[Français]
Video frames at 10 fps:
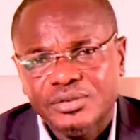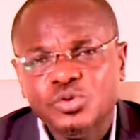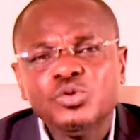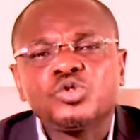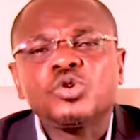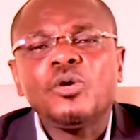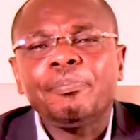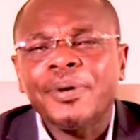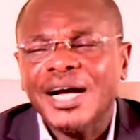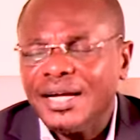Nous ne serons
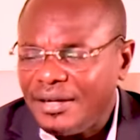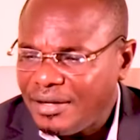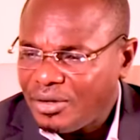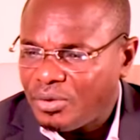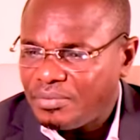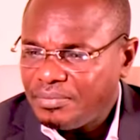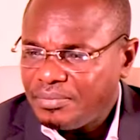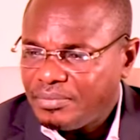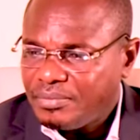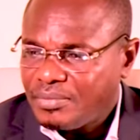pas
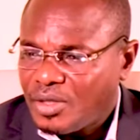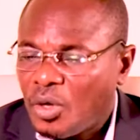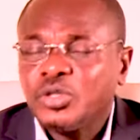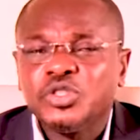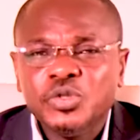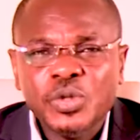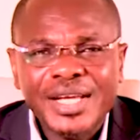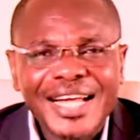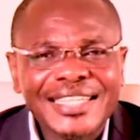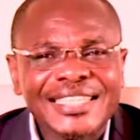
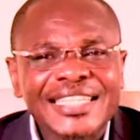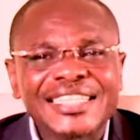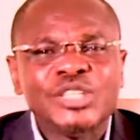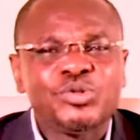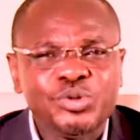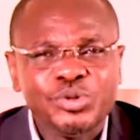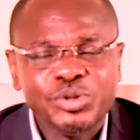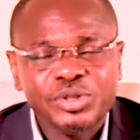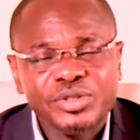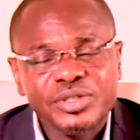continuer à être déçus
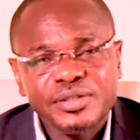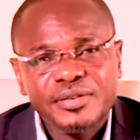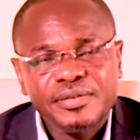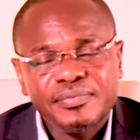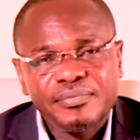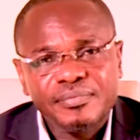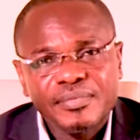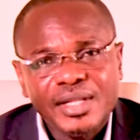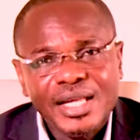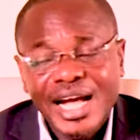
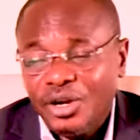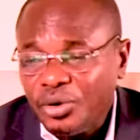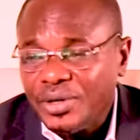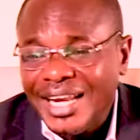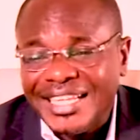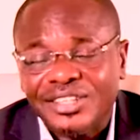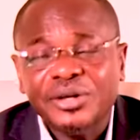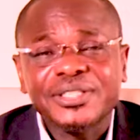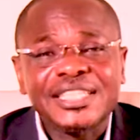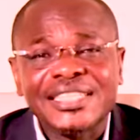alors que
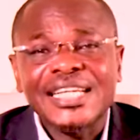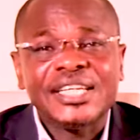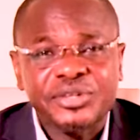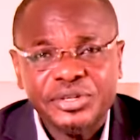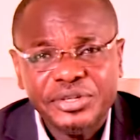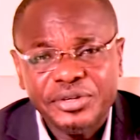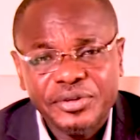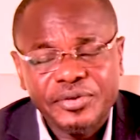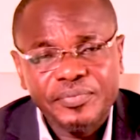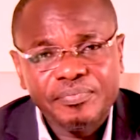l'attente est telle que
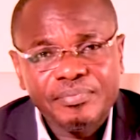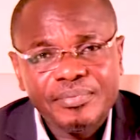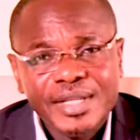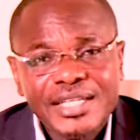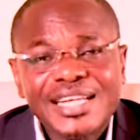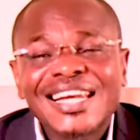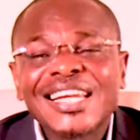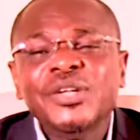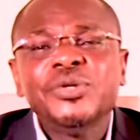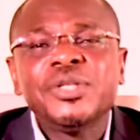
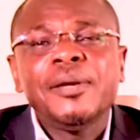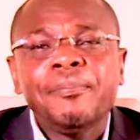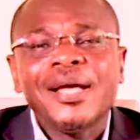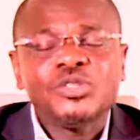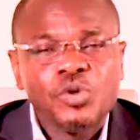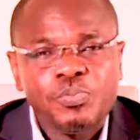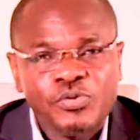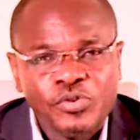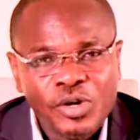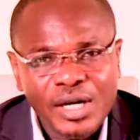l'île au
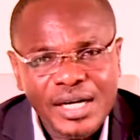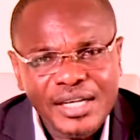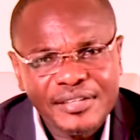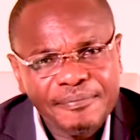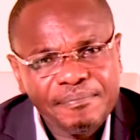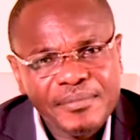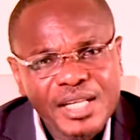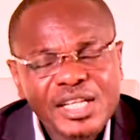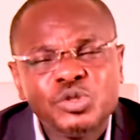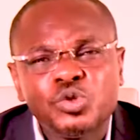pouvoir,
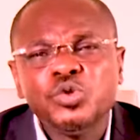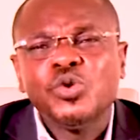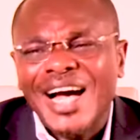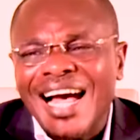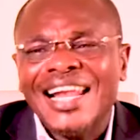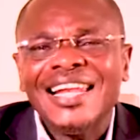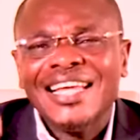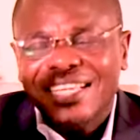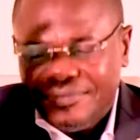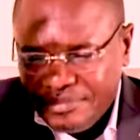tout
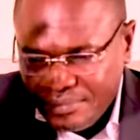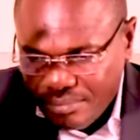allait